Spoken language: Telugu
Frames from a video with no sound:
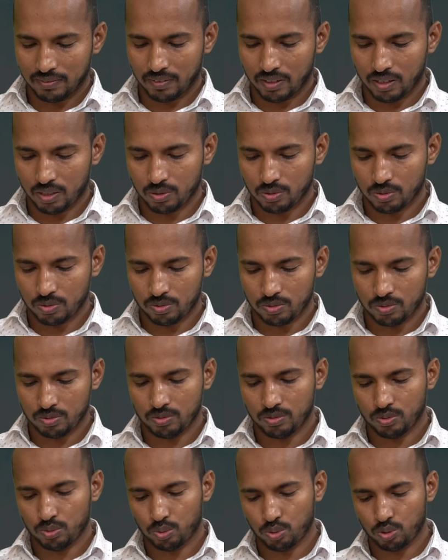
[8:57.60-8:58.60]
వారు
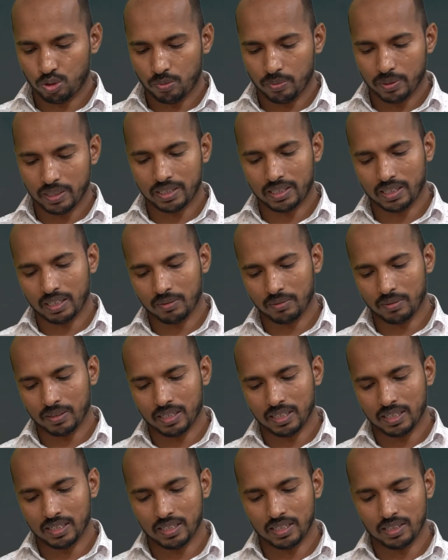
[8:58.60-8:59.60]
సోమరితనం
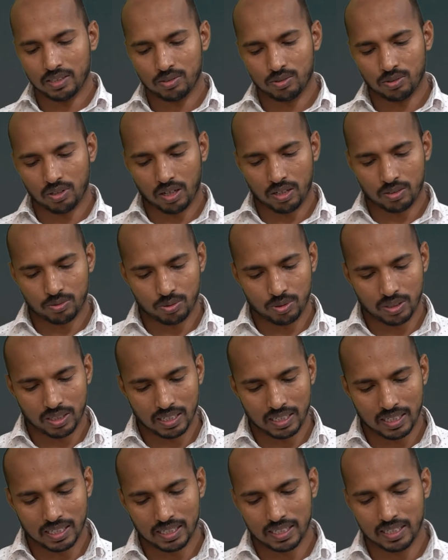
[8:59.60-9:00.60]
కలిగి అసూయ
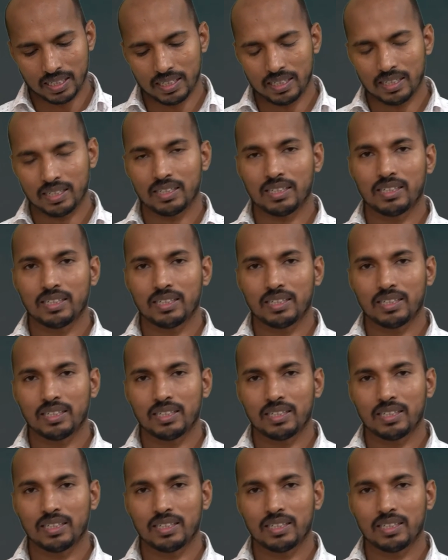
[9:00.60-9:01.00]
కలిగి